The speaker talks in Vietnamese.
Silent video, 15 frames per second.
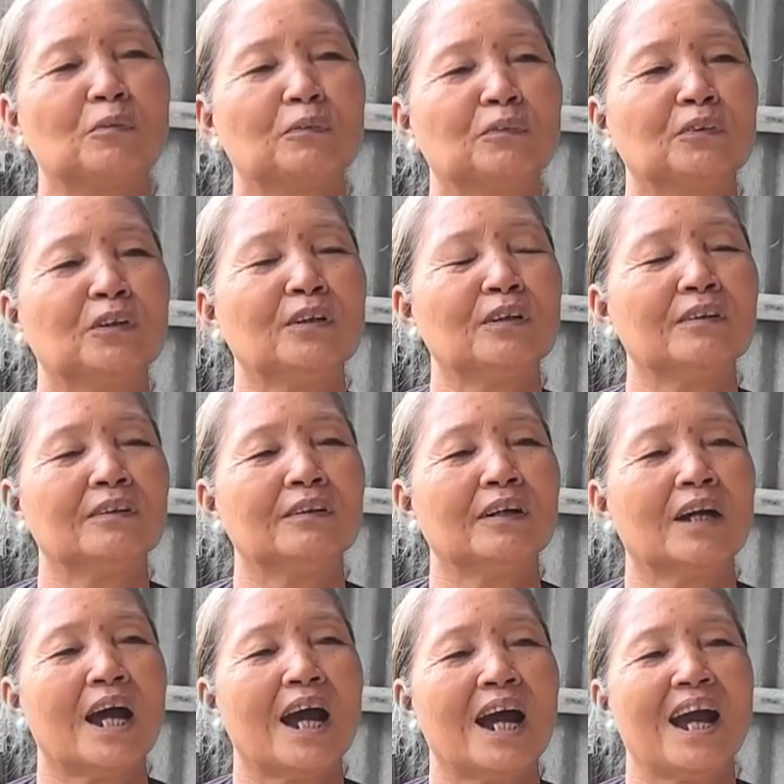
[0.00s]
Dạ, dạ, đó.
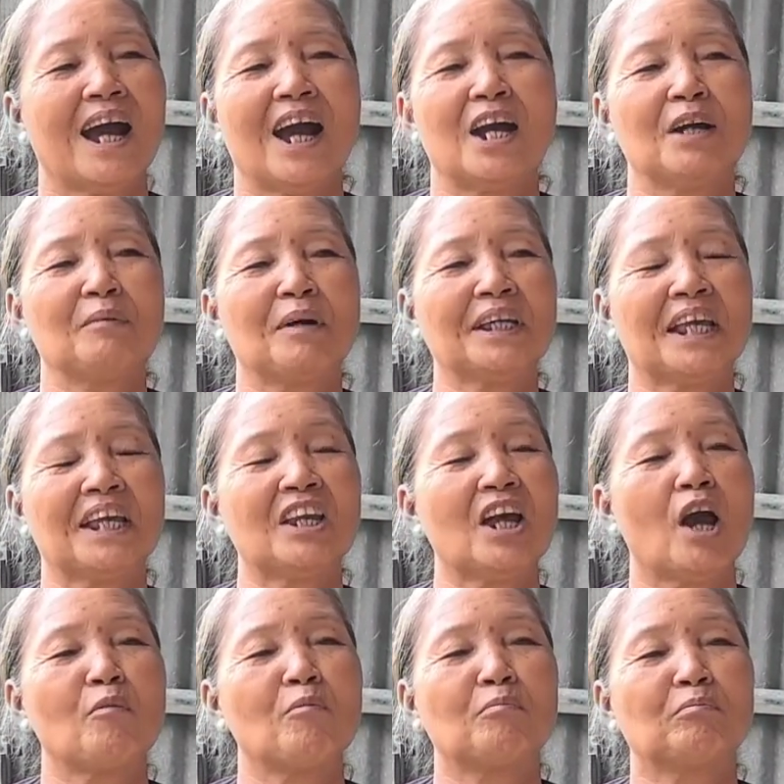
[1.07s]
Đâu có tới. Ừ, bởi vậy
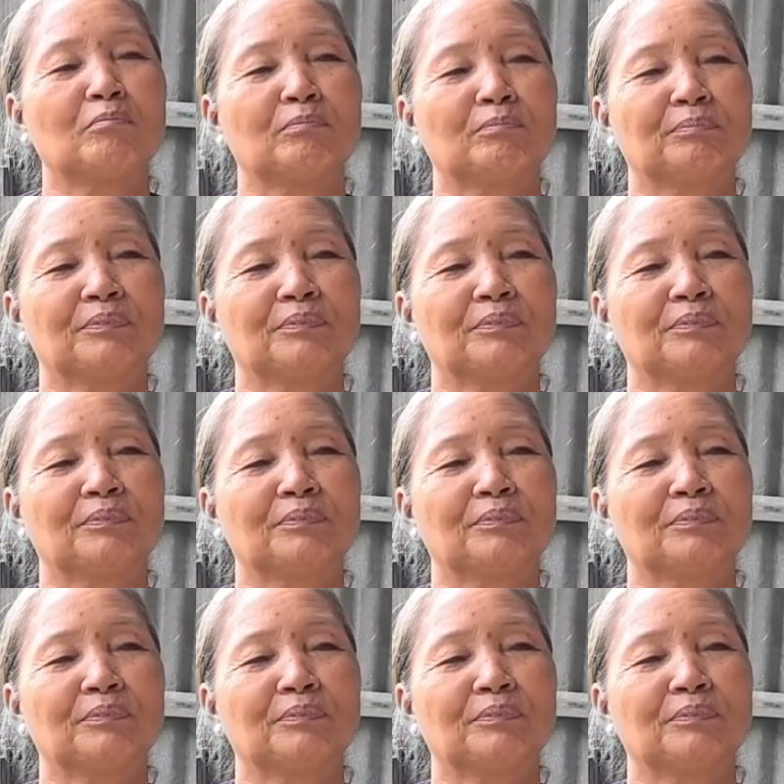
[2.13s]
nó không.